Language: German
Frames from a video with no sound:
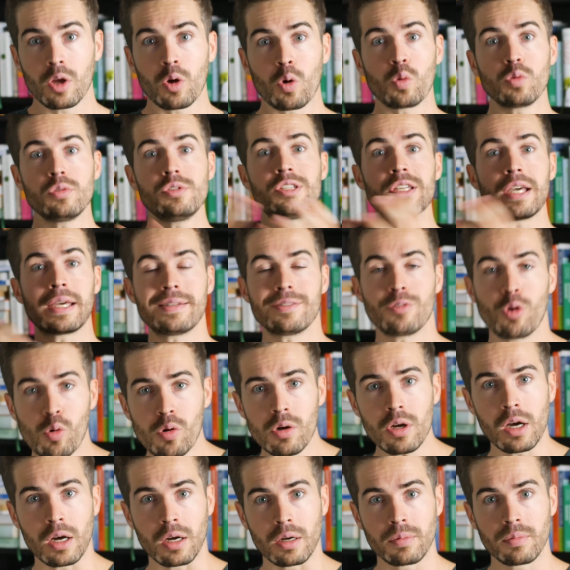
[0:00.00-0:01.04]
und dein
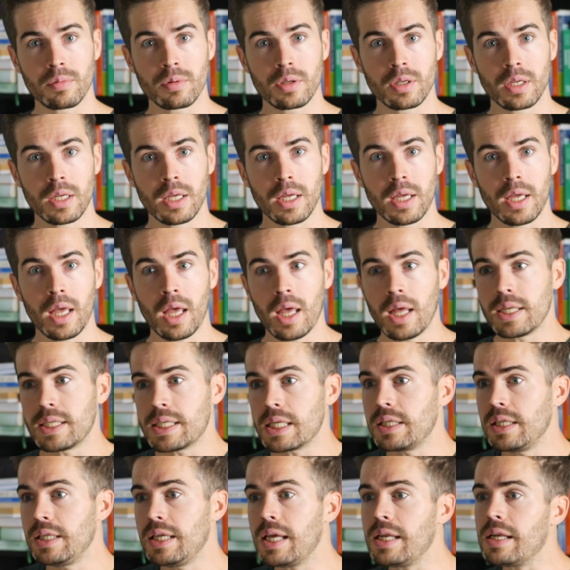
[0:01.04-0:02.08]
Hunger.
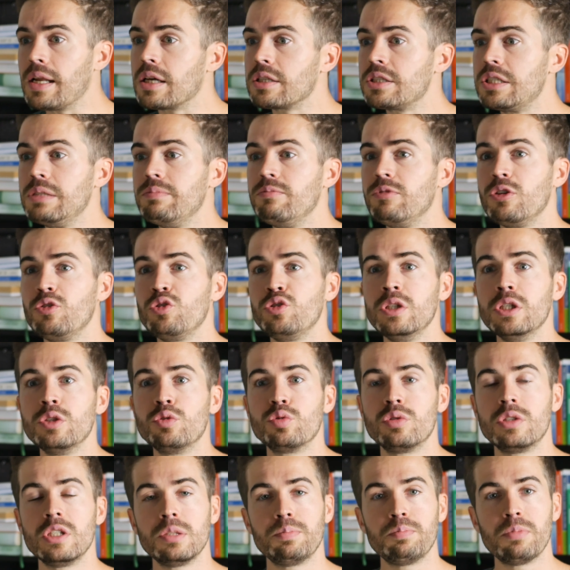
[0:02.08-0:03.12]
Denn je nachdem, wie viel
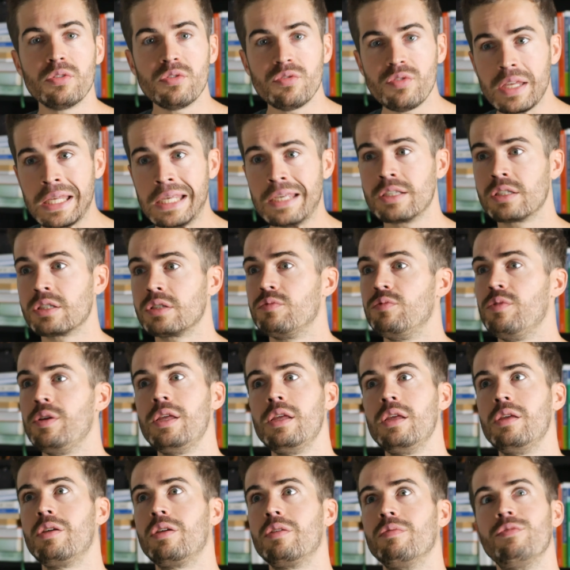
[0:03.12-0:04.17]
du dich bewegst,
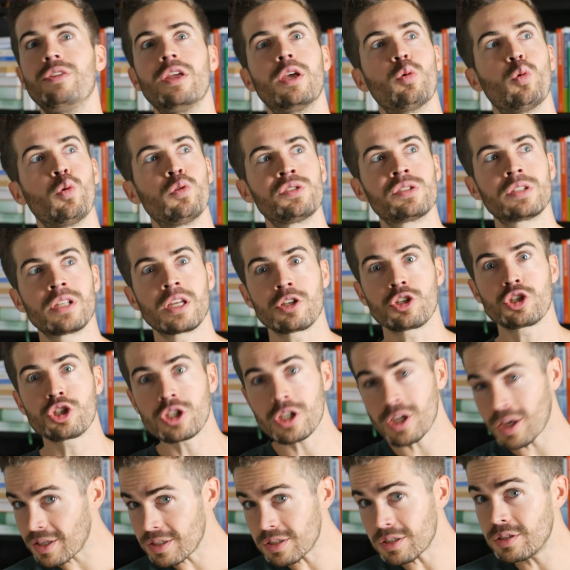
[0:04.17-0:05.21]
wie, wie groß dein
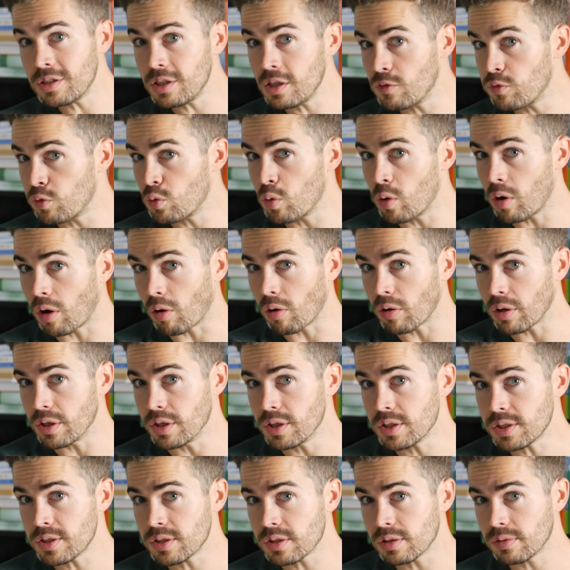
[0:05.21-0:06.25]
Stressniveau auch
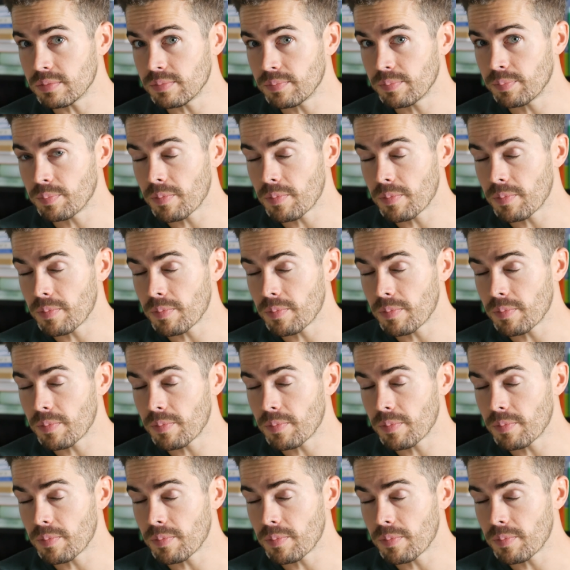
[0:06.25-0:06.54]
ist,